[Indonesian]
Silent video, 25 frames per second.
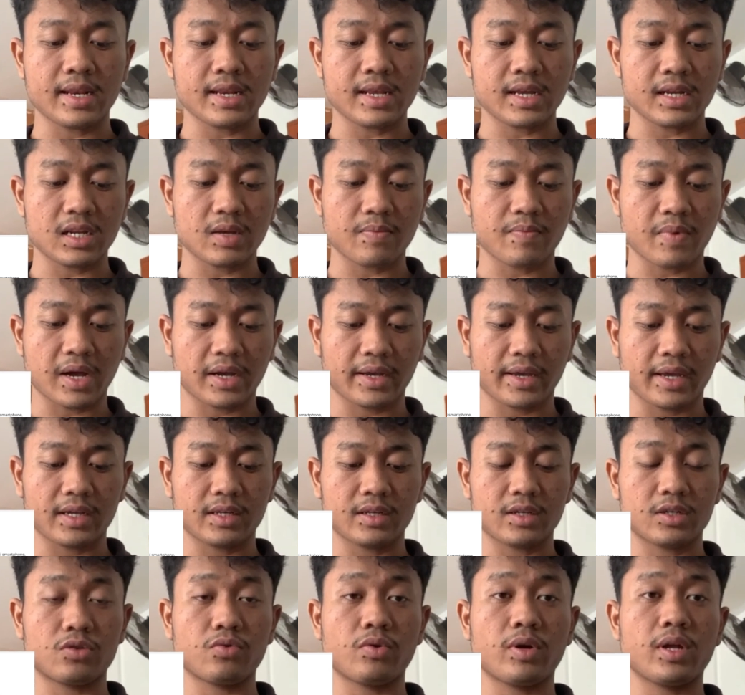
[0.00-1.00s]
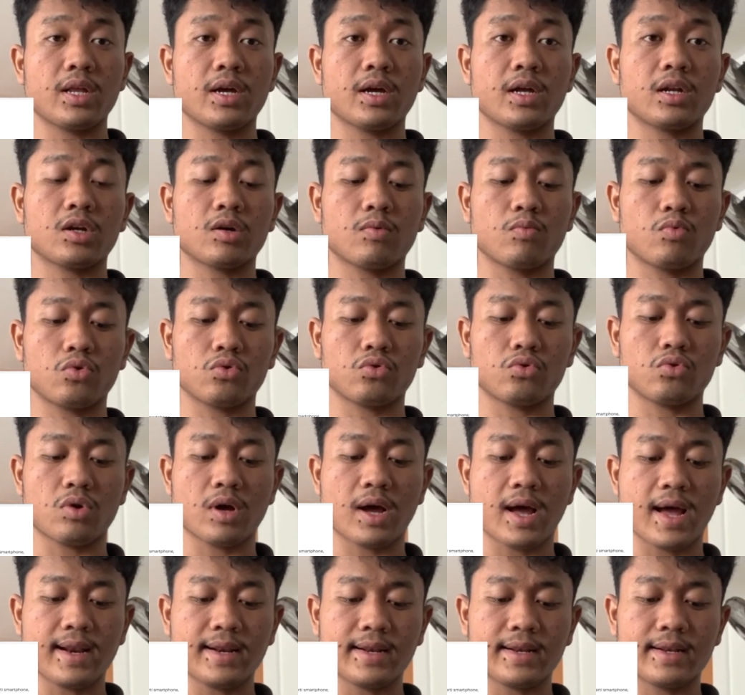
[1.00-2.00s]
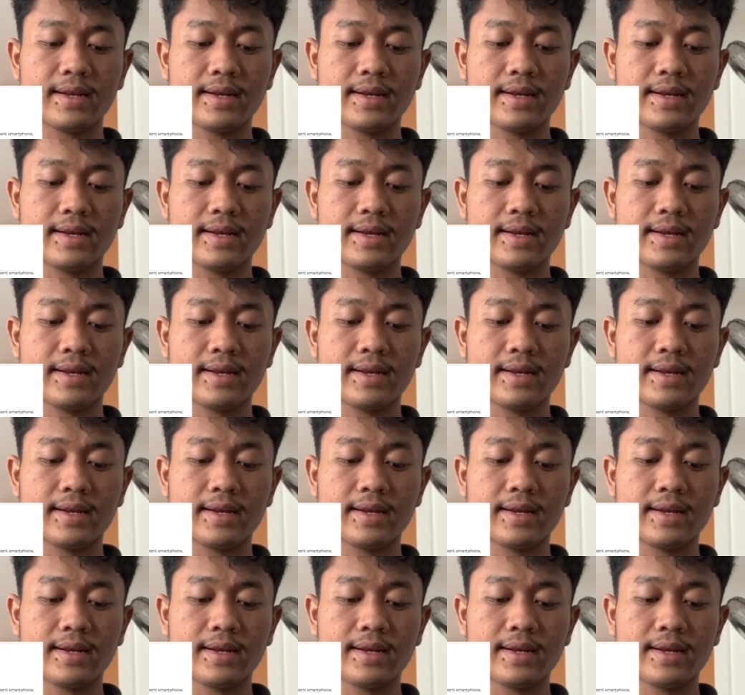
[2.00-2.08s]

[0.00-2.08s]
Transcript: yang dipakai sesuai dengan kebutuhan